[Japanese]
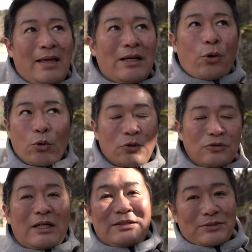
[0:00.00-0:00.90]
えー、この
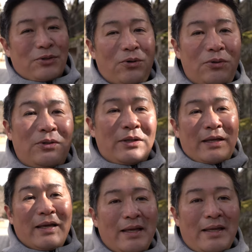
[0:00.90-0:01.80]
クラスの、
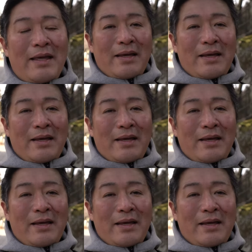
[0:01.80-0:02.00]
え